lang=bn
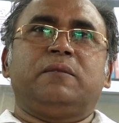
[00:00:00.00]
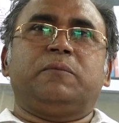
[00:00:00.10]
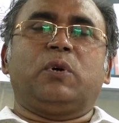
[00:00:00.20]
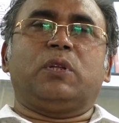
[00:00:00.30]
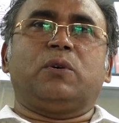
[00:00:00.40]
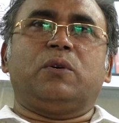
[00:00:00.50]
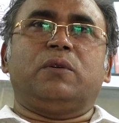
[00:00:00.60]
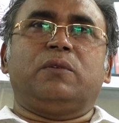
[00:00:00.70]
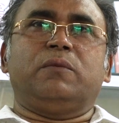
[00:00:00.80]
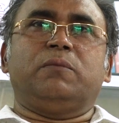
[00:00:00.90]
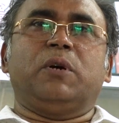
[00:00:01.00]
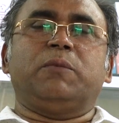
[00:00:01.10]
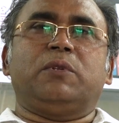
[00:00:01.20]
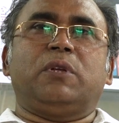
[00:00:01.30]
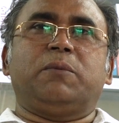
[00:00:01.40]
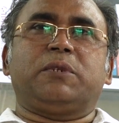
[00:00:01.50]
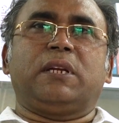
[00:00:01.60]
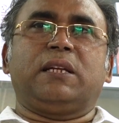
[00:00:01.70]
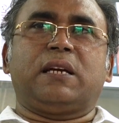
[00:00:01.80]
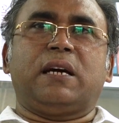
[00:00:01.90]
প্রয়াত মোহাম্মদ দরবেশ
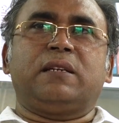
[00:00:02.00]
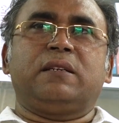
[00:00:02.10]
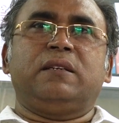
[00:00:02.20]
আলী খান